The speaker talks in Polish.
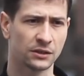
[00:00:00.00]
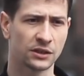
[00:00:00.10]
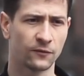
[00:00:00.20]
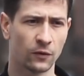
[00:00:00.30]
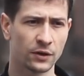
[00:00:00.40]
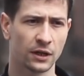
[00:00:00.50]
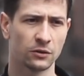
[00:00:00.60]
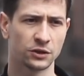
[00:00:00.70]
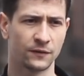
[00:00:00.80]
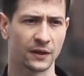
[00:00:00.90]
e,
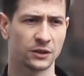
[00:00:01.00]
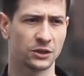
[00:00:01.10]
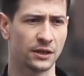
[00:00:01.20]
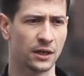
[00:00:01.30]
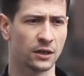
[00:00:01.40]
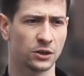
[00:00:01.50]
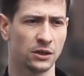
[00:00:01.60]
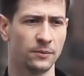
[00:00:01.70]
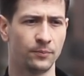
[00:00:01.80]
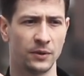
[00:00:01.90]
swoje doświadczenia,
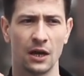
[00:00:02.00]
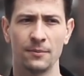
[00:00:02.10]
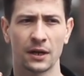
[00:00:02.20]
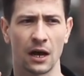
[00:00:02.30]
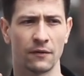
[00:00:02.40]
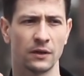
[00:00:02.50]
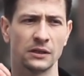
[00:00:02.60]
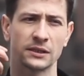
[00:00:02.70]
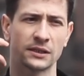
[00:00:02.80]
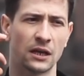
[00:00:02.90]
czyli pijemy
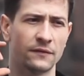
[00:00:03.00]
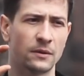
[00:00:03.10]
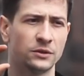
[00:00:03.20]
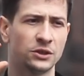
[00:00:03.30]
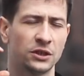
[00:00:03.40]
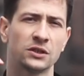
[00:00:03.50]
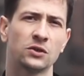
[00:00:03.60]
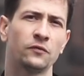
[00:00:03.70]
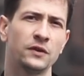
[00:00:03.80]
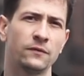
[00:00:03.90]
kawę i zastanawiamy się,
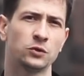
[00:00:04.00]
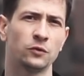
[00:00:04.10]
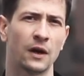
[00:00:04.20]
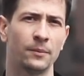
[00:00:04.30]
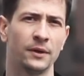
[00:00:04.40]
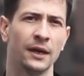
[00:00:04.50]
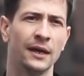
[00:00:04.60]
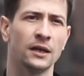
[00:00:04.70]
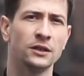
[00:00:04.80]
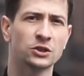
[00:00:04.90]
co w niej wyczuwamy.
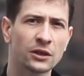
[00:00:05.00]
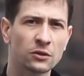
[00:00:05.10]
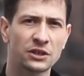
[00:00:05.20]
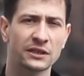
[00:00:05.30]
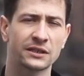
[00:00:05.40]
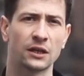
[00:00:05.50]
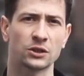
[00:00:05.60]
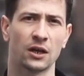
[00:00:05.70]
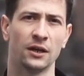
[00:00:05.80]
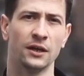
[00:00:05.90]
I rzadko się
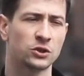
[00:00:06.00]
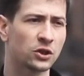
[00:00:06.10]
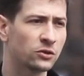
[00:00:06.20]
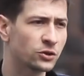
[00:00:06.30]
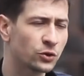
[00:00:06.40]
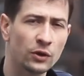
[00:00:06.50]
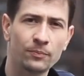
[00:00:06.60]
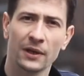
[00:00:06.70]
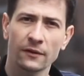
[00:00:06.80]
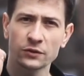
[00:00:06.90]
zdarza, że ktoś,
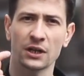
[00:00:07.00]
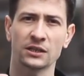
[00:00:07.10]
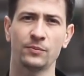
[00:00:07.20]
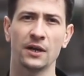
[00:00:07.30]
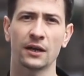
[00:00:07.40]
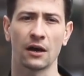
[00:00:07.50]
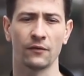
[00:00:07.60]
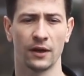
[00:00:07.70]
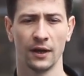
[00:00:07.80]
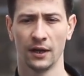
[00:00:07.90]
który pierwszy raz pije
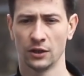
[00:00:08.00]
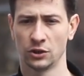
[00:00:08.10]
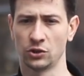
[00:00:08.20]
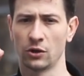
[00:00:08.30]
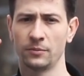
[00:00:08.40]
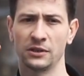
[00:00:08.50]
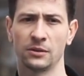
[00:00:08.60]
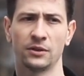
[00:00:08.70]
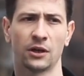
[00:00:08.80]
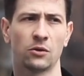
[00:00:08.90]
kawę, siorbnie
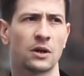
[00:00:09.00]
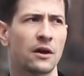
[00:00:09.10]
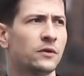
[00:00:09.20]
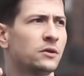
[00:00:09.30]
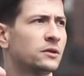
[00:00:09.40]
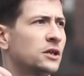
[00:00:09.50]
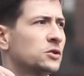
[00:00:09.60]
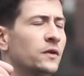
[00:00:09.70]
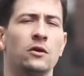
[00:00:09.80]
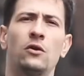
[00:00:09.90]
sobie taką kawę i od
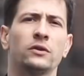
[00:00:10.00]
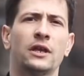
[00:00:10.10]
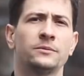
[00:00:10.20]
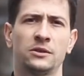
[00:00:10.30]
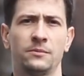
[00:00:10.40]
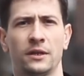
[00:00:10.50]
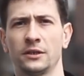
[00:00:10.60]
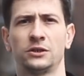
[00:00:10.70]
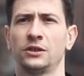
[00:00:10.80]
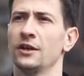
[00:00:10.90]
razu wie, o, tam są
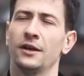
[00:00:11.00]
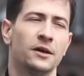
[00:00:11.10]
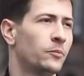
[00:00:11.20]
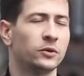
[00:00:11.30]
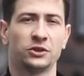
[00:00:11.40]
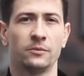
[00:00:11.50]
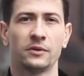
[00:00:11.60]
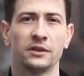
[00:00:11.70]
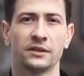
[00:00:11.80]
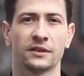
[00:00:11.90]
jakieś
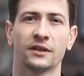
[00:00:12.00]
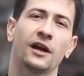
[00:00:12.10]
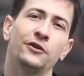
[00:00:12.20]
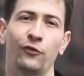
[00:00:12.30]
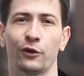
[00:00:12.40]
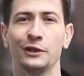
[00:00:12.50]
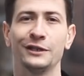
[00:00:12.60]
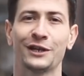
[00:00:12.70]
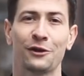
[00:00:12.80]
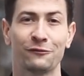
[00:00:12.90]
poziomki z
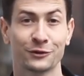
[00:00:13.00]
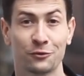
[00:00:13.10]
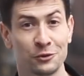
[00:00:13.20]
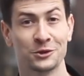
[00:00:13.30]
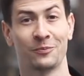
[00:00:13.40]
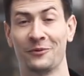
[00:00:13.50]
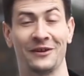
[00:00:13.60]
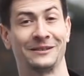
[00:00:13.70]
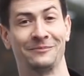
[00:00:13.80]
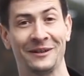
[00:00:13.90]
kalifornijskich wzgórz,
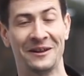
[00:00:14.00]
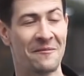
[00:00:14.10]
powiedzmy.